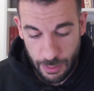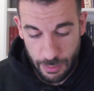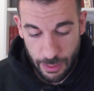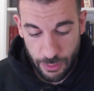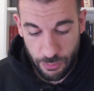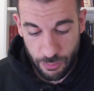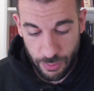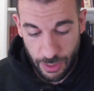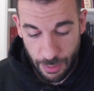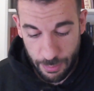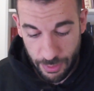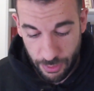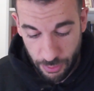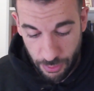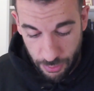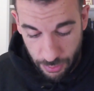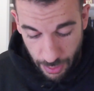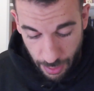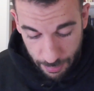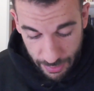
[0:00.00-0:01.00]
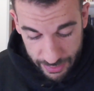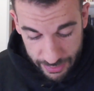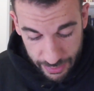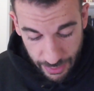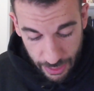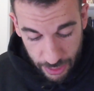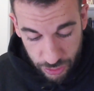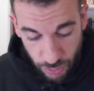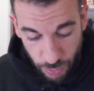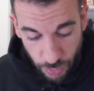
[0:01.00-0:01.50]
En un grave error. Aparte
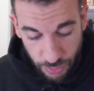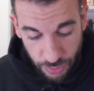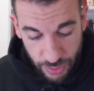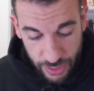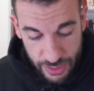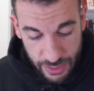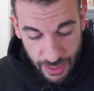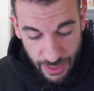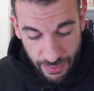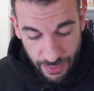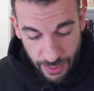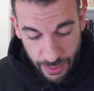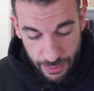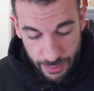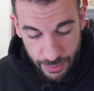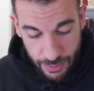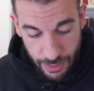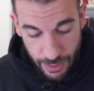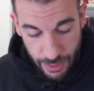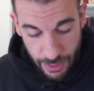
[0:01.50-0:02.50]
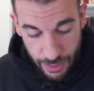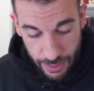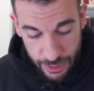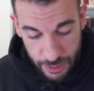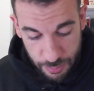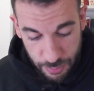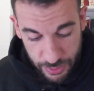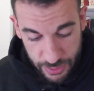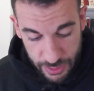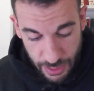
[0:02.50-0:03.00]
las soluciones que da, que ahora
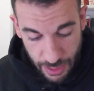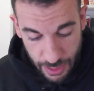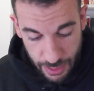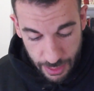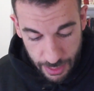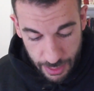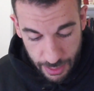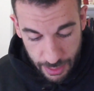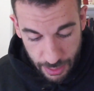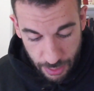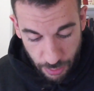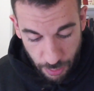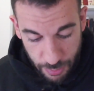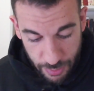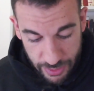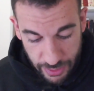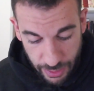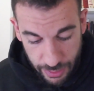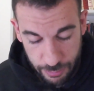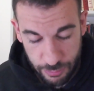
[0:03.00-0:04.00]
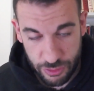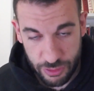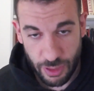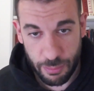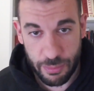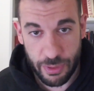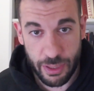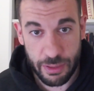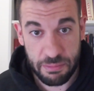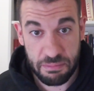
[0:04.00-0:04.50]
después la comentaremos
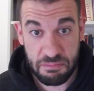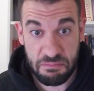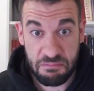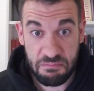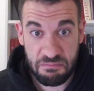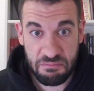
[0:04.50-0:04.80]
también,